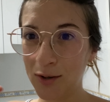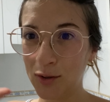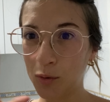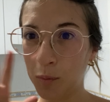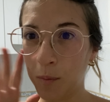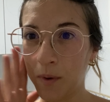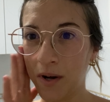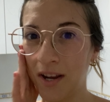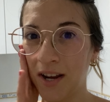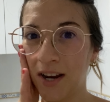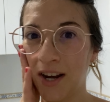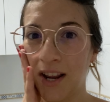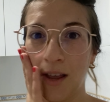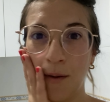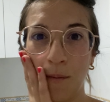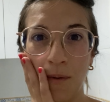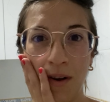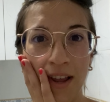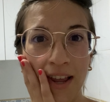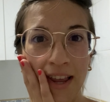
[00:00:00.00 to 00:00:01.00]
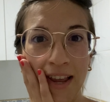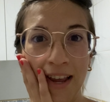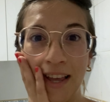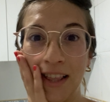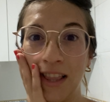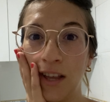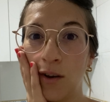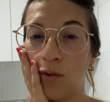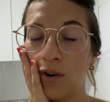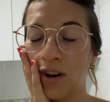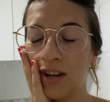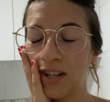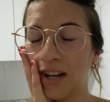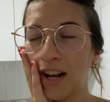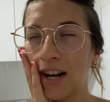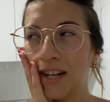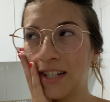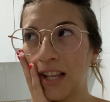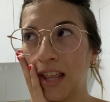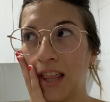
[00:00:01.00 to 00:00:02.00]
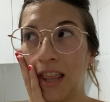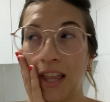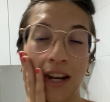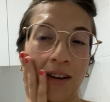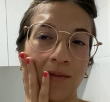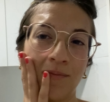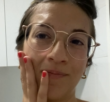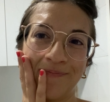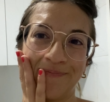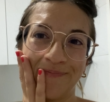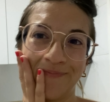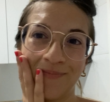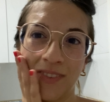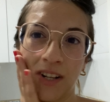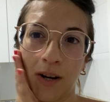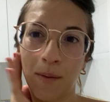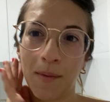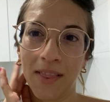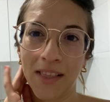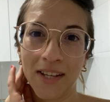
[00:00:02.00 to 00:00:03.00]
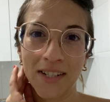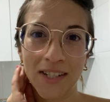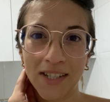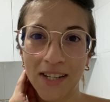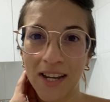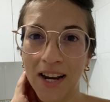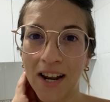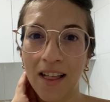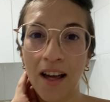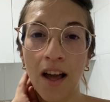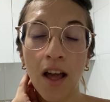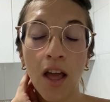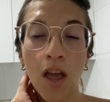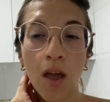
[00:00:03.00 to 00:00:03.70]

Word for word: súper increíble y que tengo unas ganas de hacer tremendas, así que nada.